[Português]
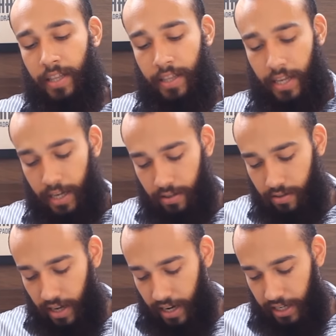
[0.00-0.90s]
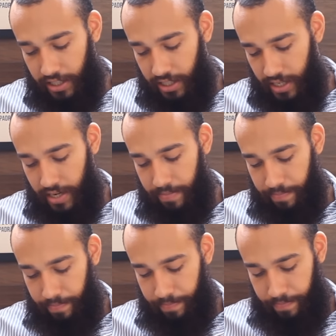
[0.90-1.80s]
Dentro da caixinha.
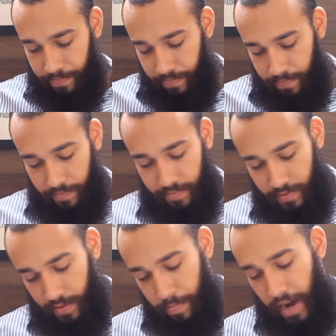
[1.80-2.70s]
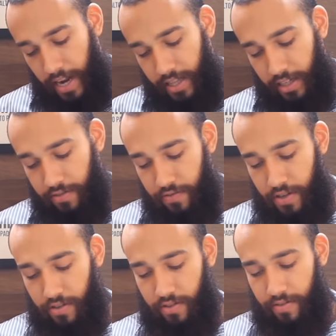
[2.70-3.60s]
Pera aí que tá
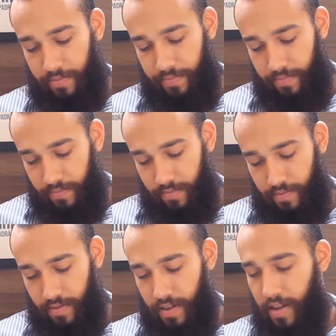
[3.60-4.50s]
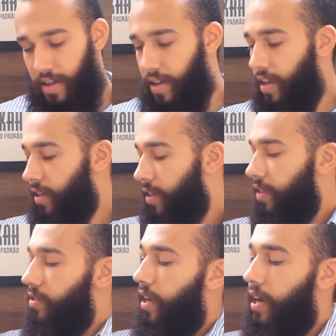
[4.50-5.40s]
difícil.
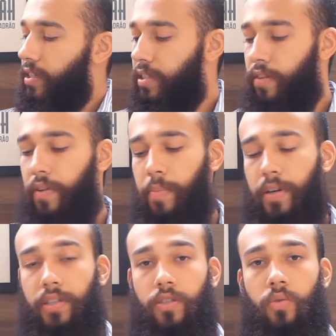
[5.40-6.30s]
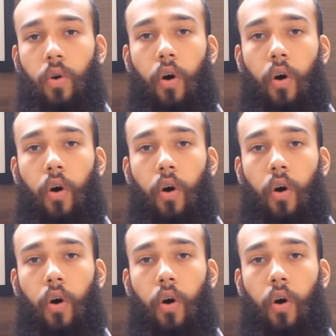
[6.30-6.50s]
Dentro da caixinha vem pra gente um